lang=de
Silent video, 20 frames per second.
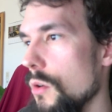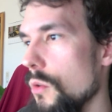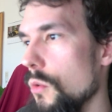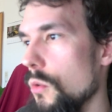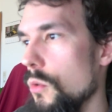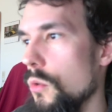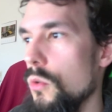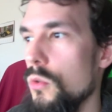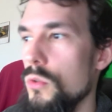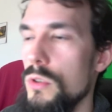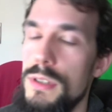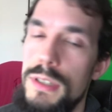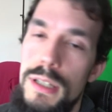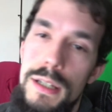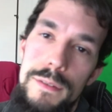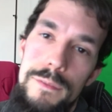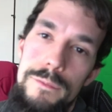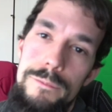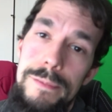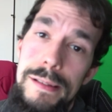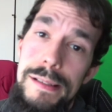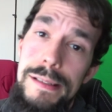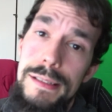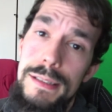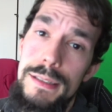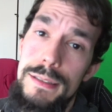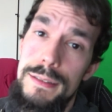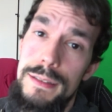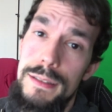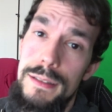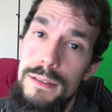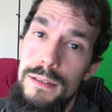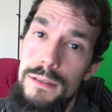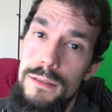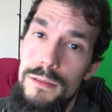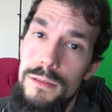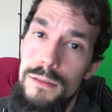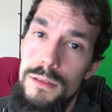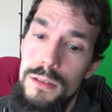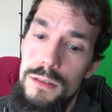Und dann werde ich
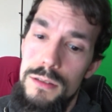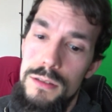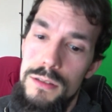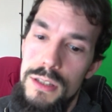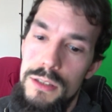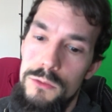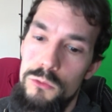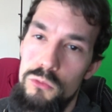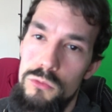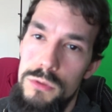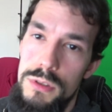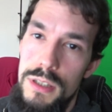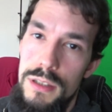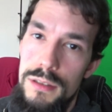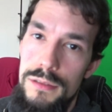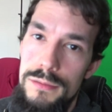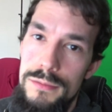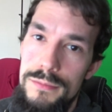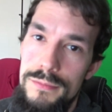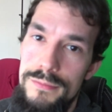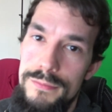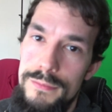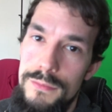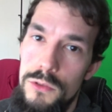in den Saturn gehen